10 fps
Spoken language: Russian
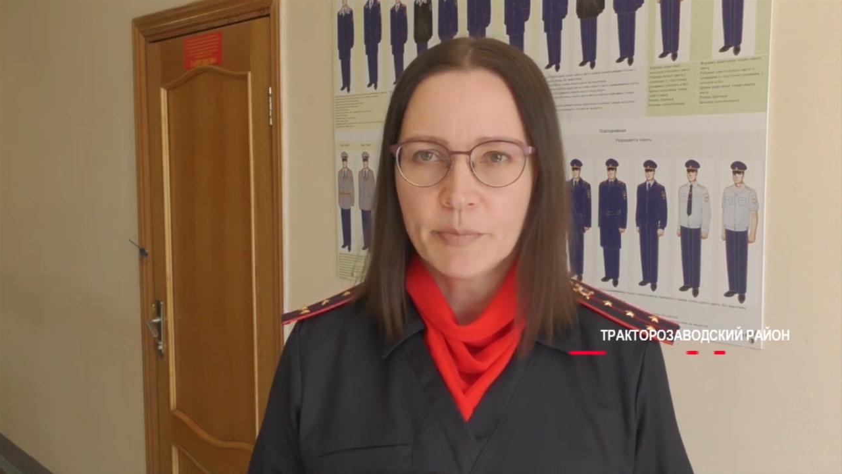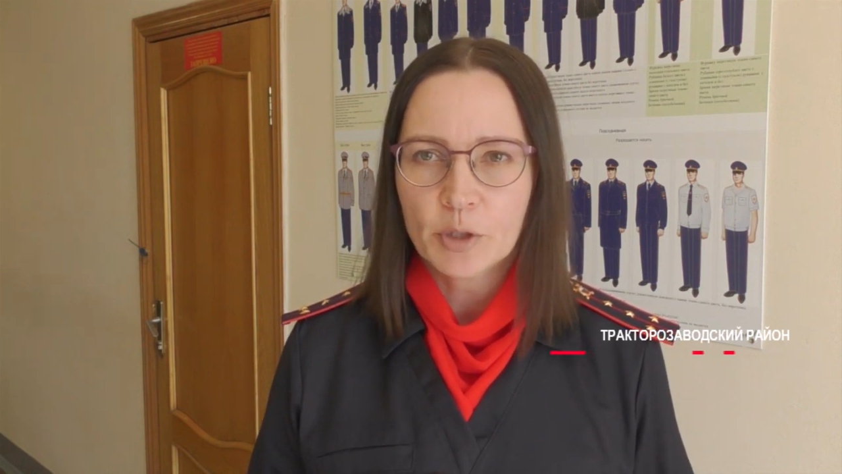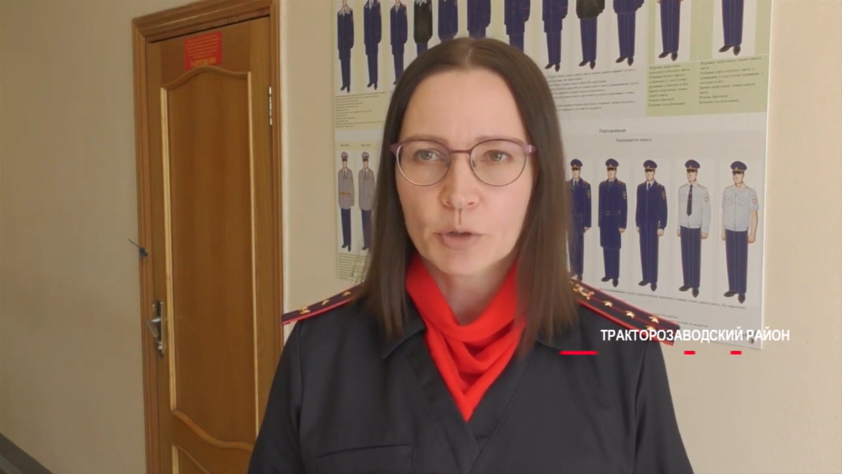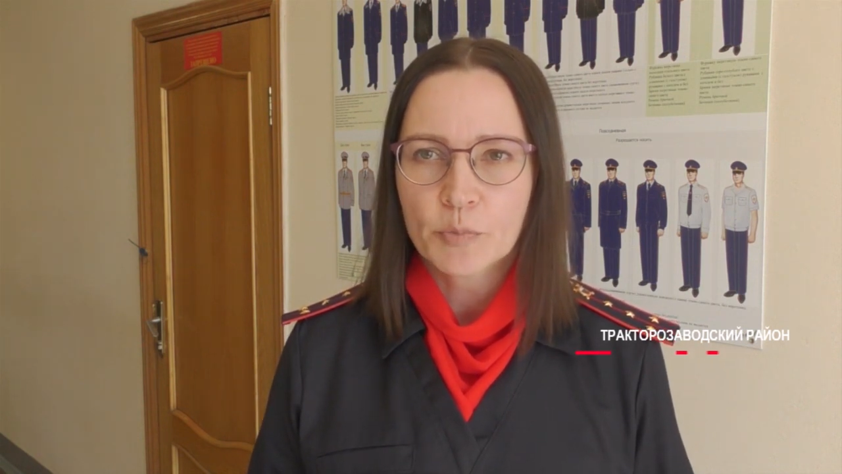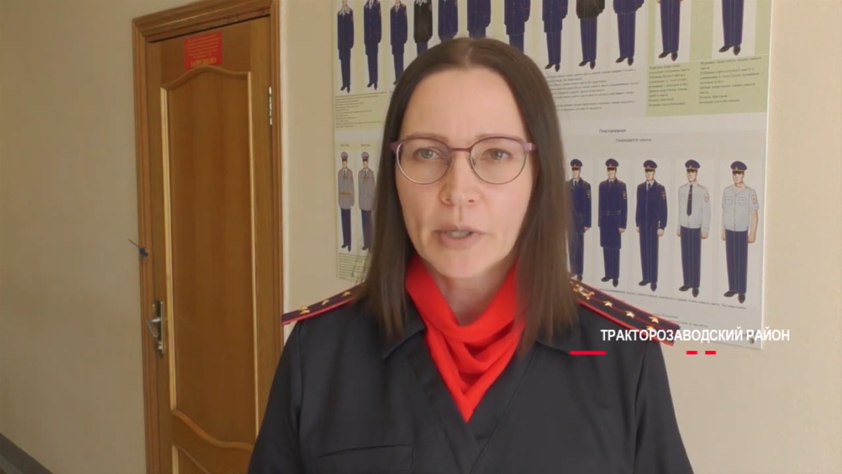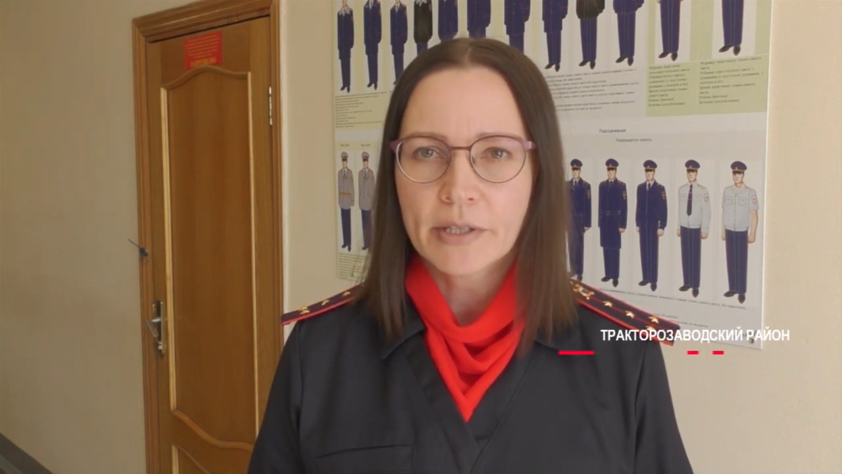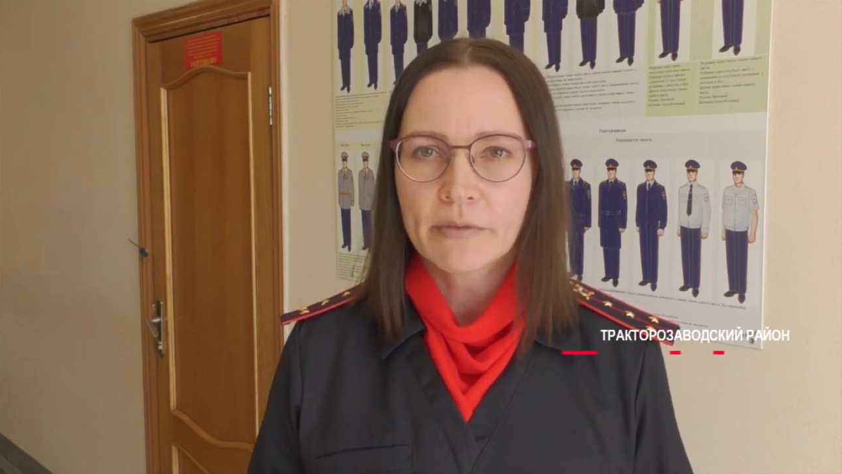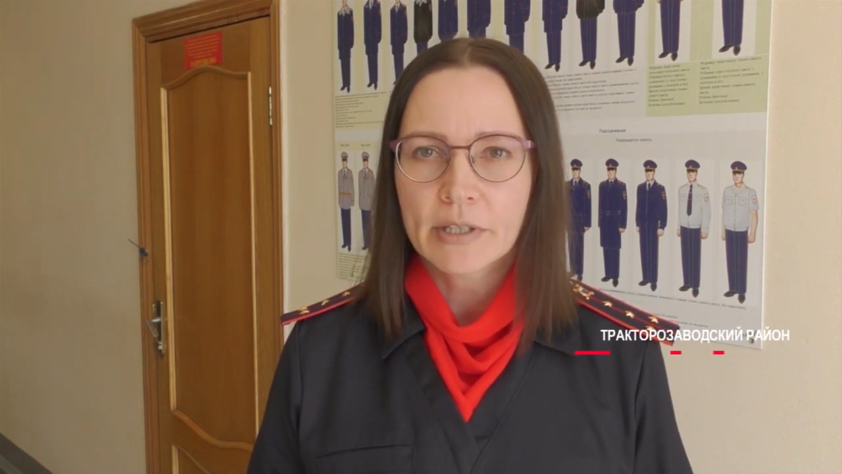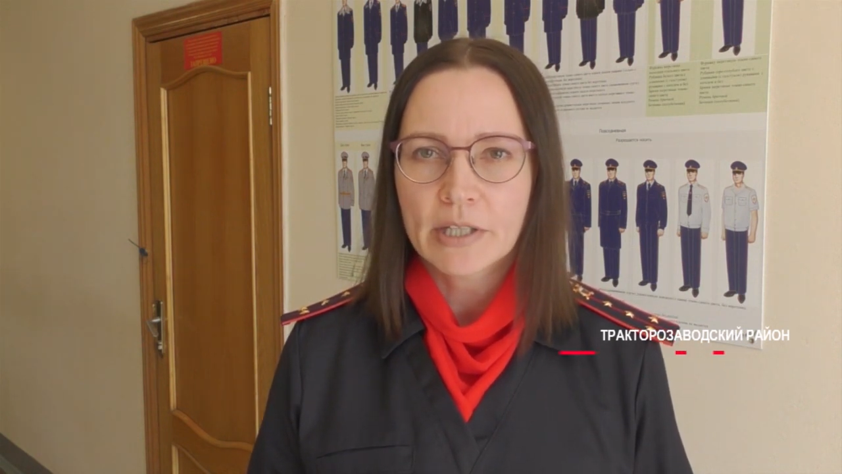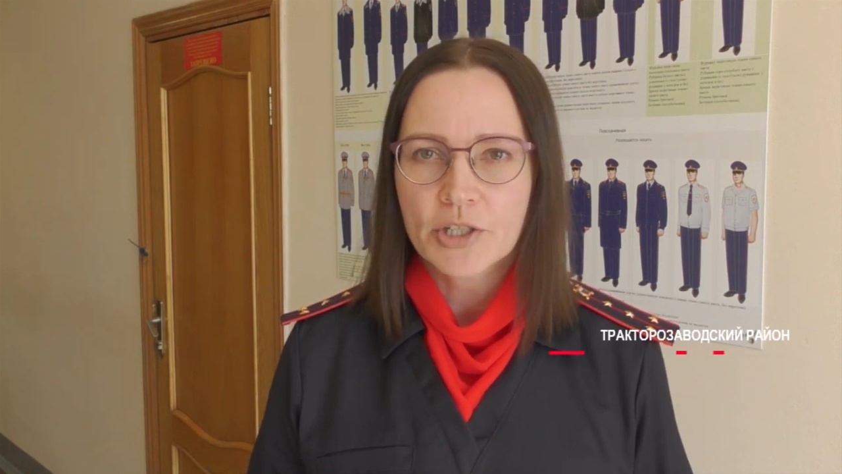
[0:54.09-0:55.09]

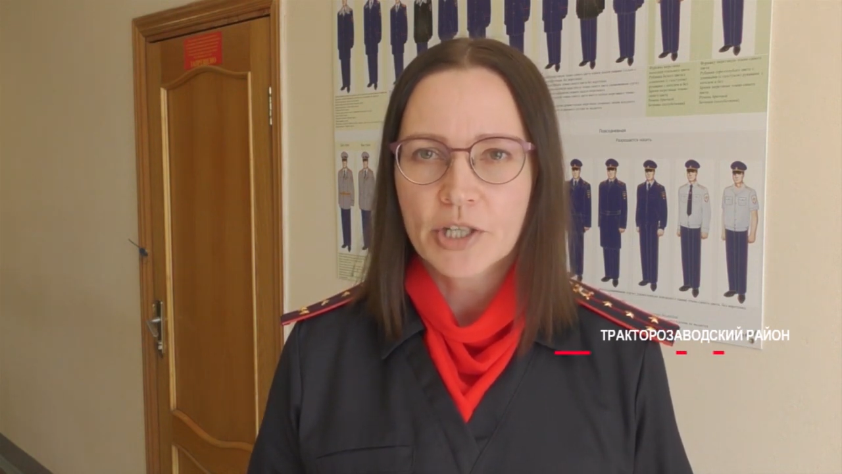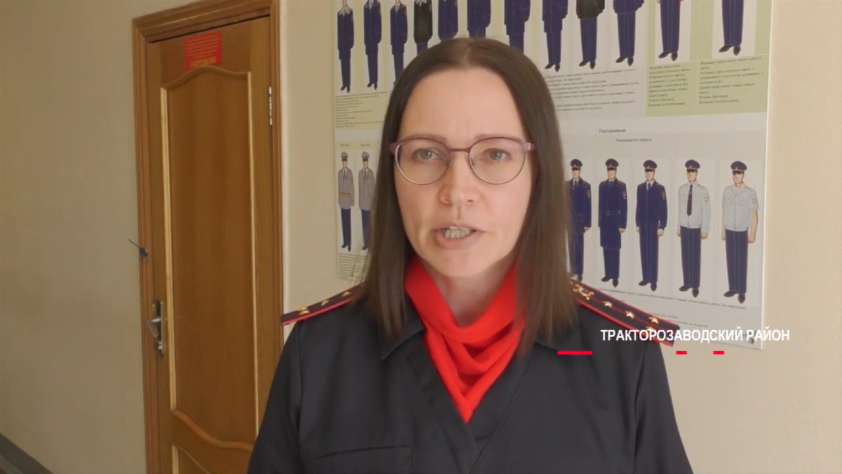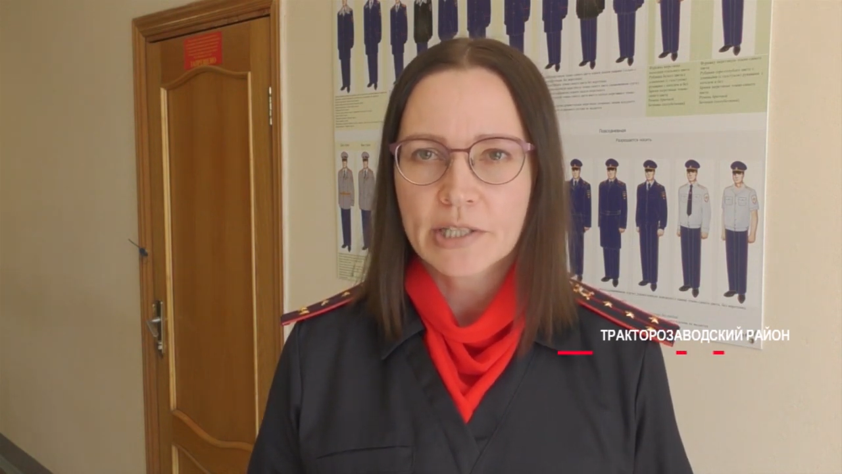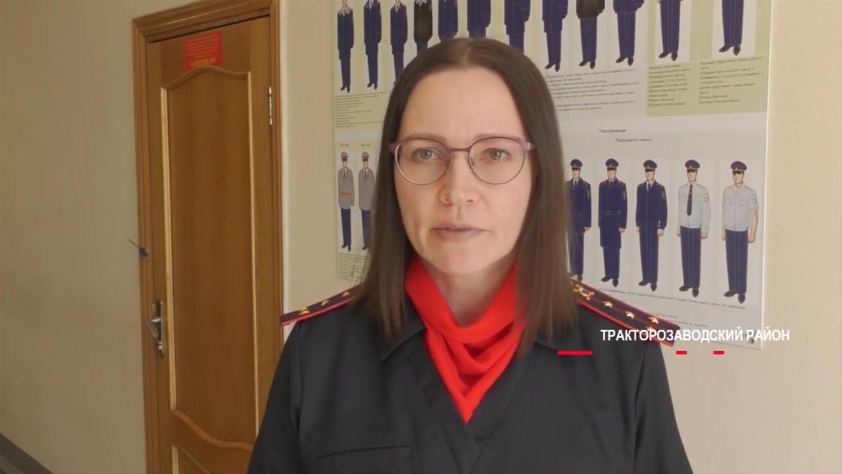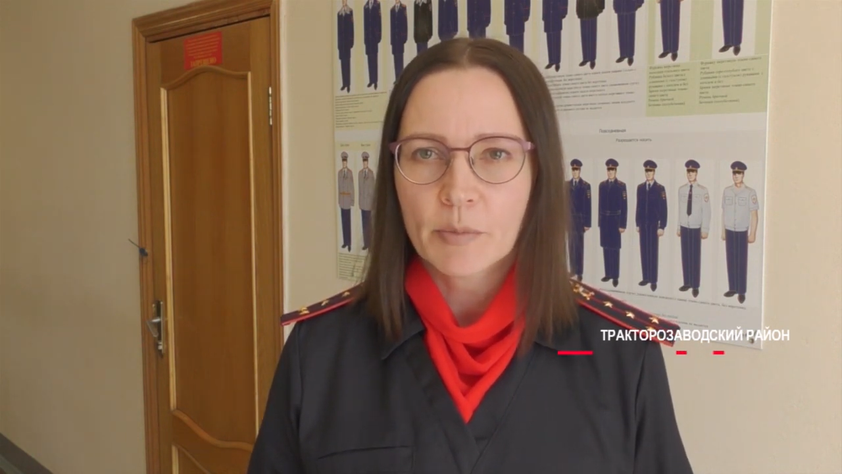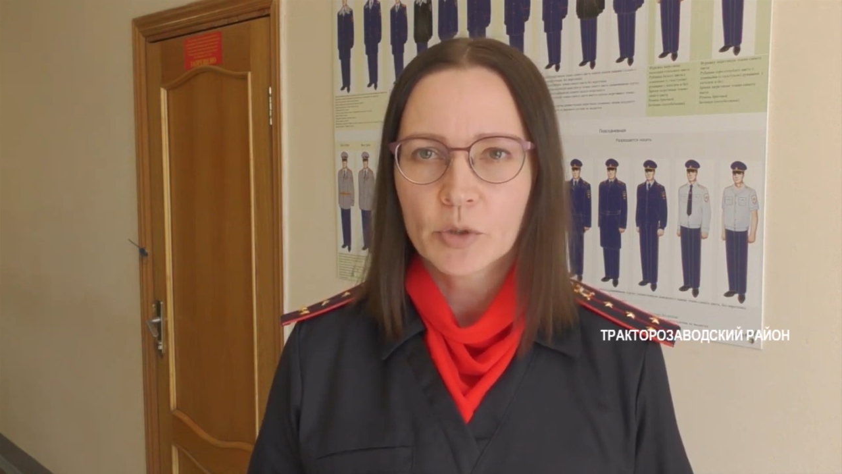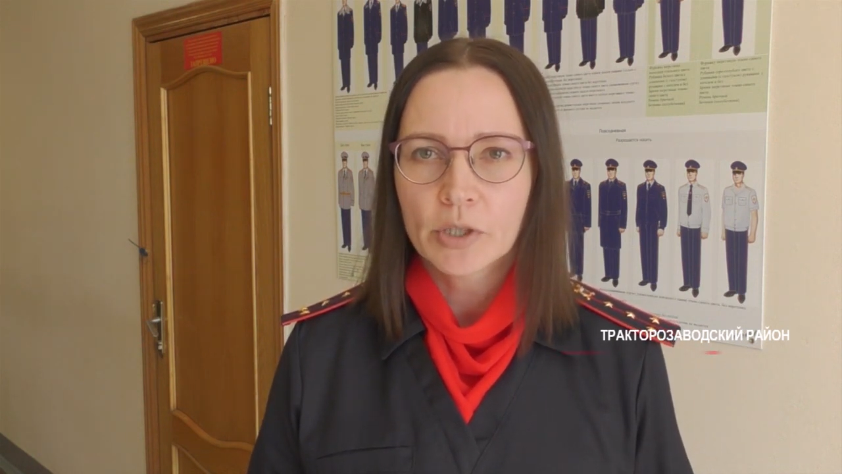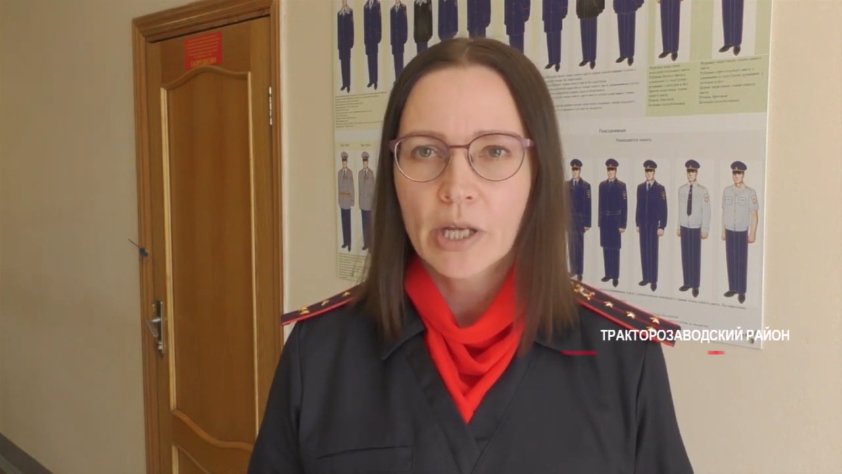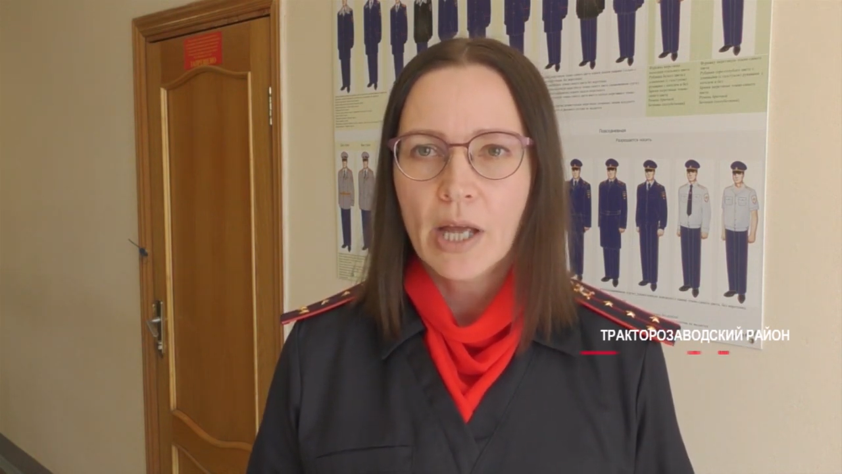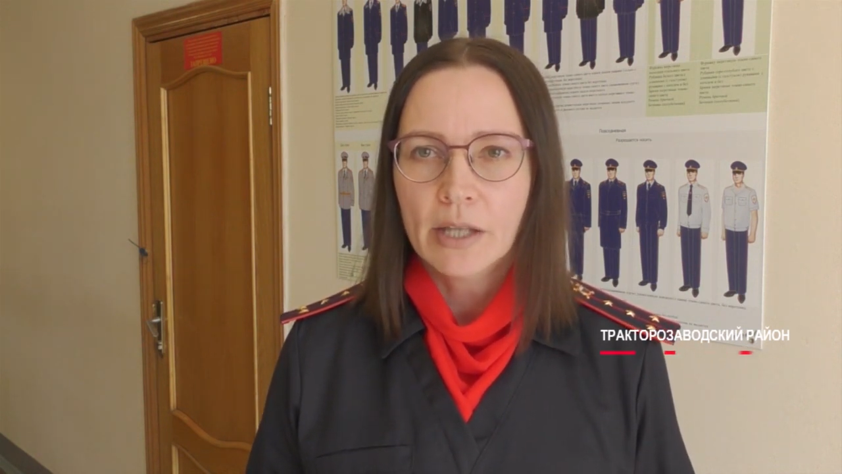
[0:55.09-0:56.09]
предусматривает лишение свободы